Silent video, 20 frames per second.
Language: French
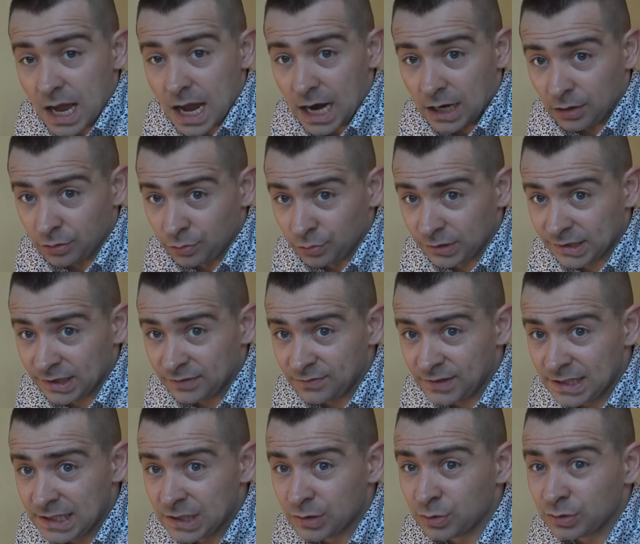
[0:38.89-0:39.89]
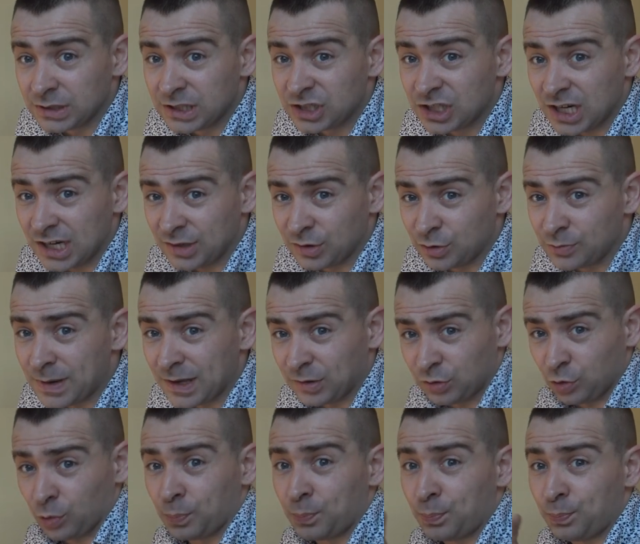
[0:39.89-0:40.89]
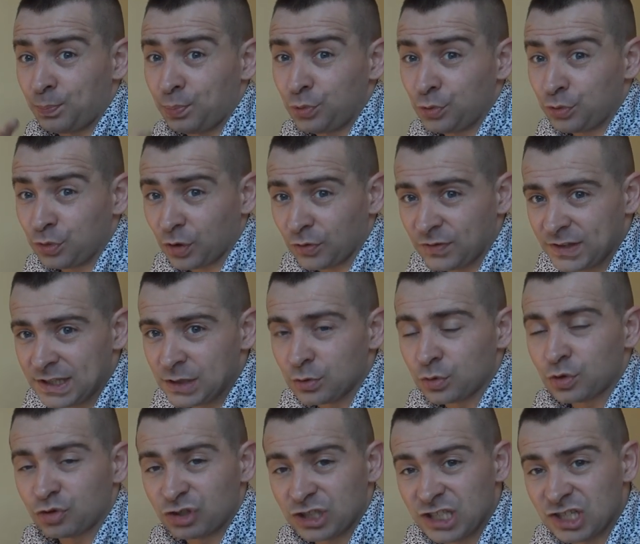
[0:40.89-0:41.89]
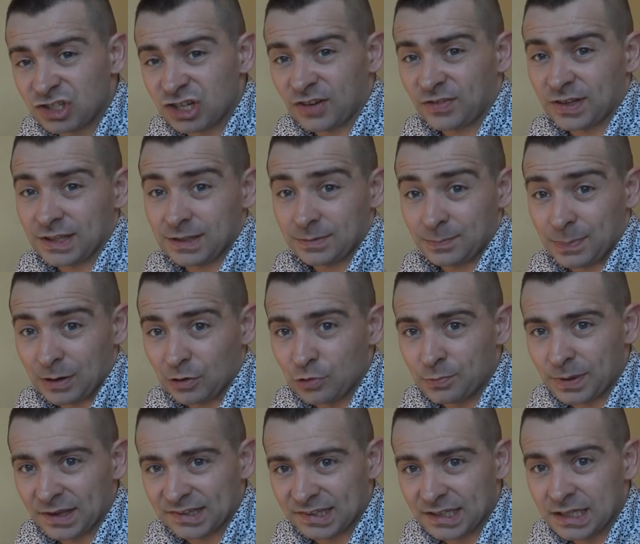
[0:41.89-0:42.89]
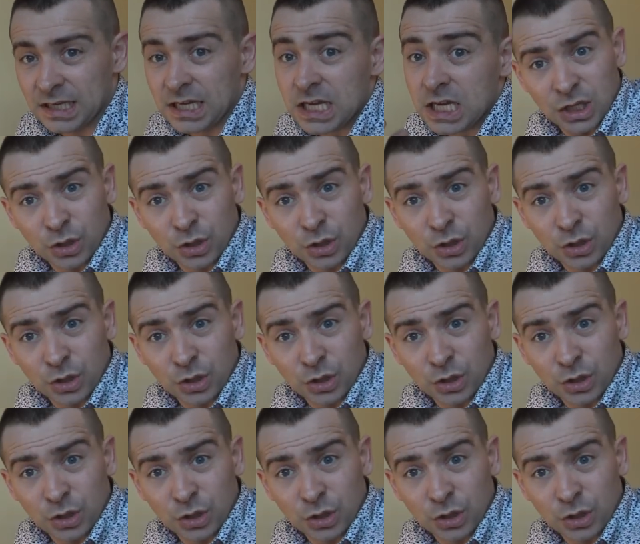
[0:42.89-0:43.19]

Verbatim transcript: Alors donc cette vidéo, déjà, elle se base sur plusieurs vidéos que j'ai déjà faites par le passé.